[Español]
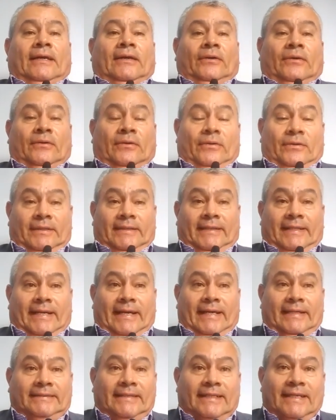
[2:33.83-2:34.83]

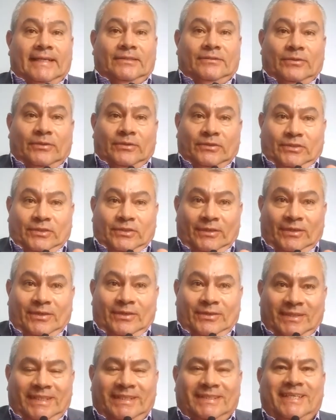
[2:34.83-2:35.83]
contra esta resolución
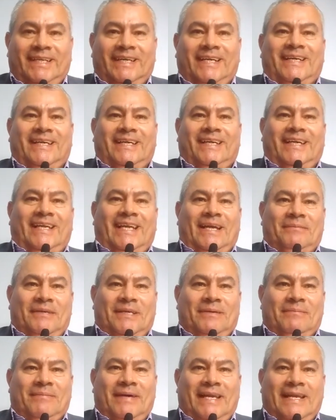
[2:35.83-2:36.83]
lo dice ella
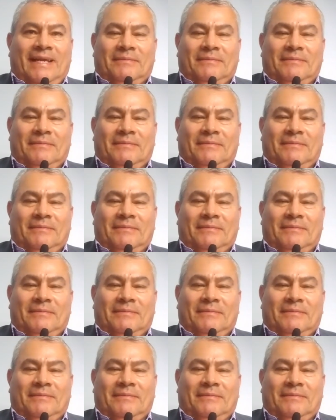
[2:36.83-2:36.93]
misma,